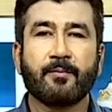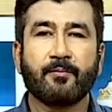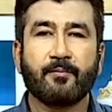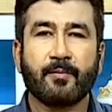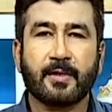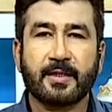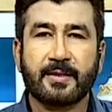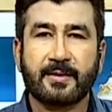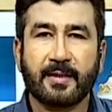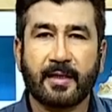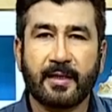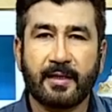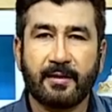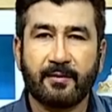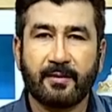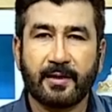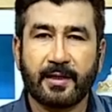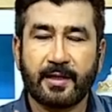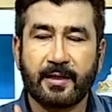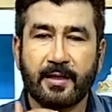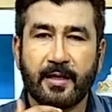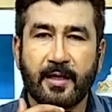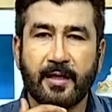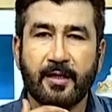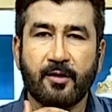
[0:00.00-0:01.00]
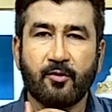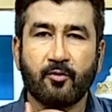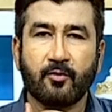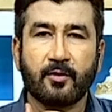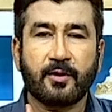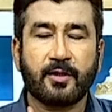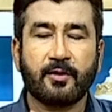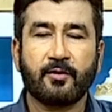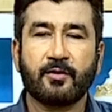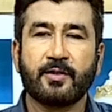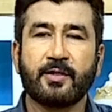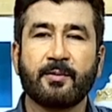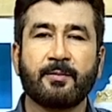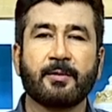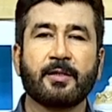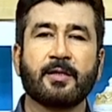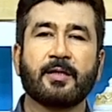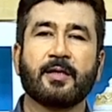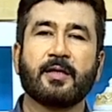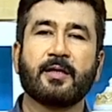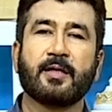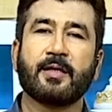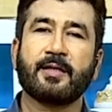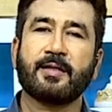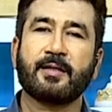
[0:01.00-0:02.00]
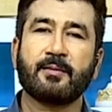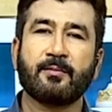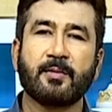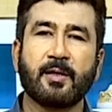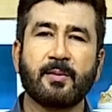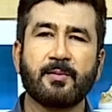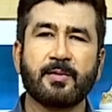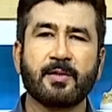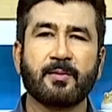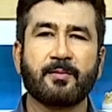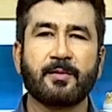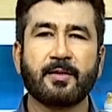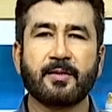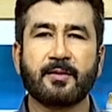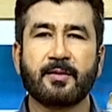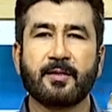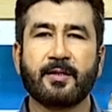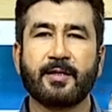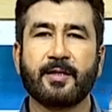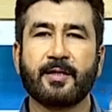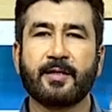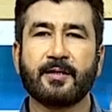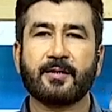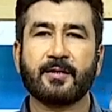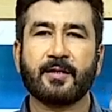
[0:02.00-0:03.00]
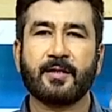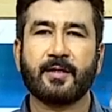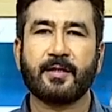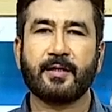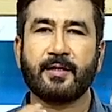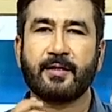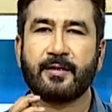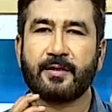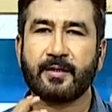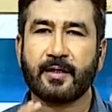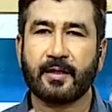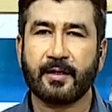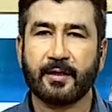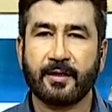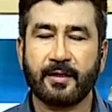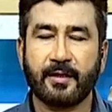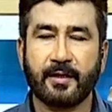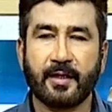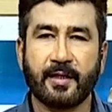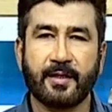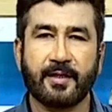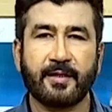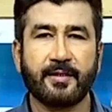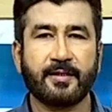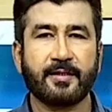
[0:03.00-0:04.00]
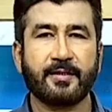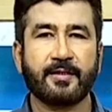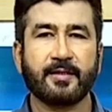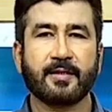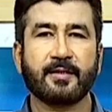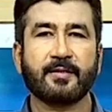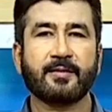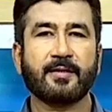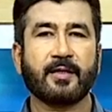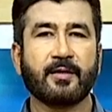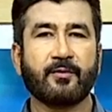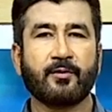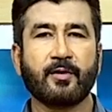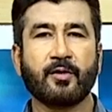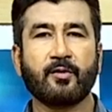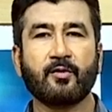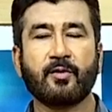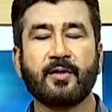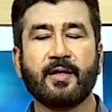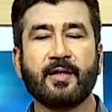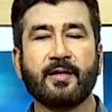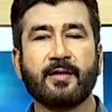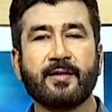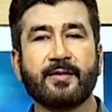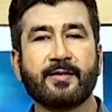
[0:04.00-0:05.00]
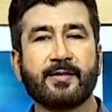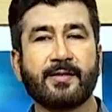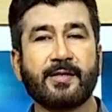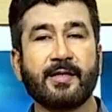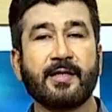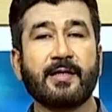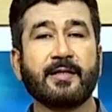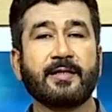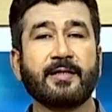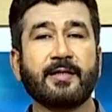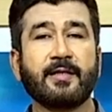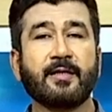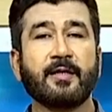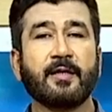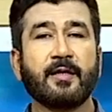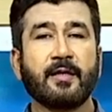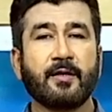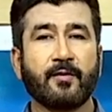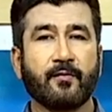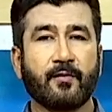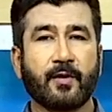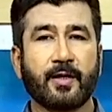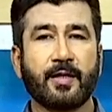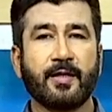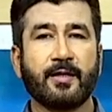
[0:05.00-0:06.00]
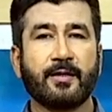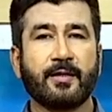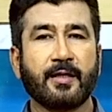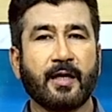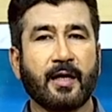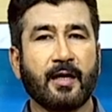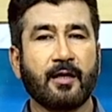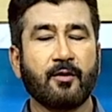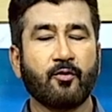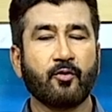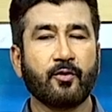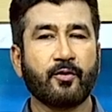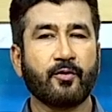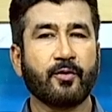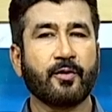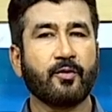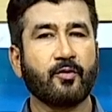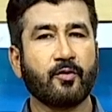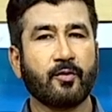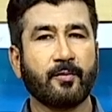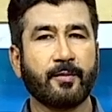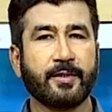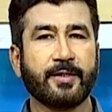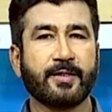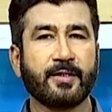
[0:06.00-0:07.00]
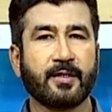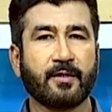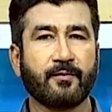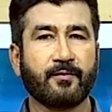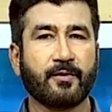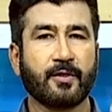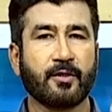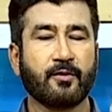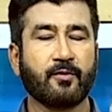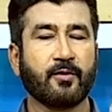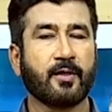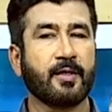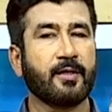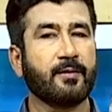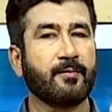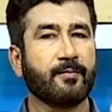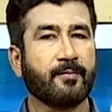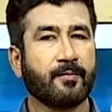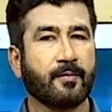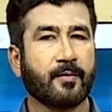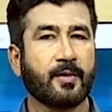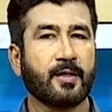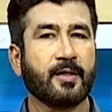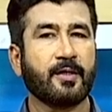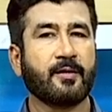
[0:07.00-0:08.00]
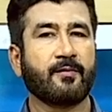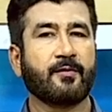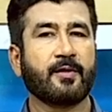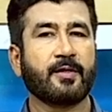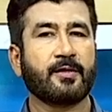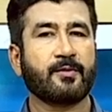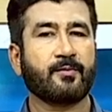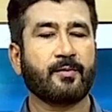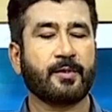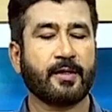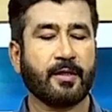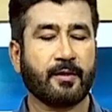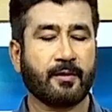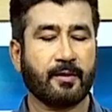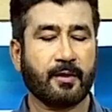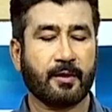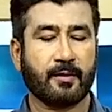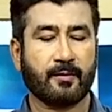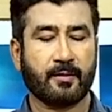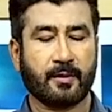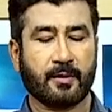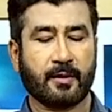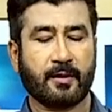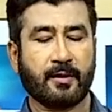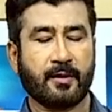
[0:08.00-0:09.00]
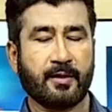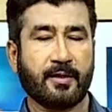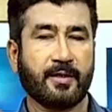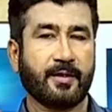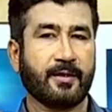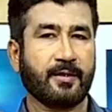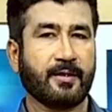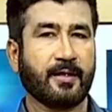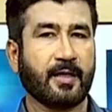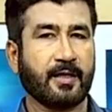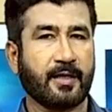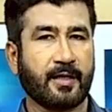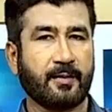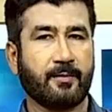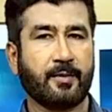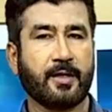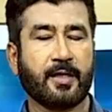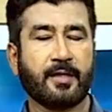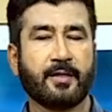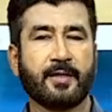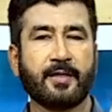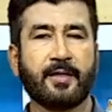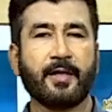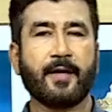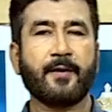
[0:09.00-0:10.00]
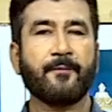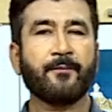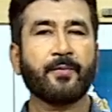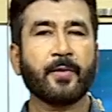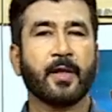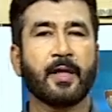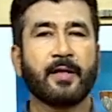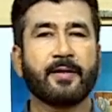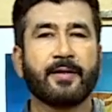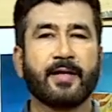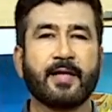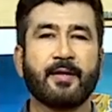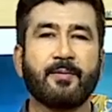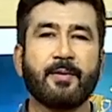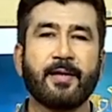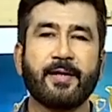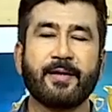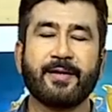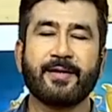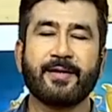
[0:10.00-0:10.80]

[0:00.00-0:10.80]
मसाले वाली दही होंगी उनके मथा तमाम ज़बरदस्त तरीक़े से ये तक ऐं जी सर्विंग होंगी स्टील की वही थाल होंगे उनमें सर्व थींदो ये ईअं विझबी आहे ईअं खाराइबी ठीक है तो ये हीअ ॿई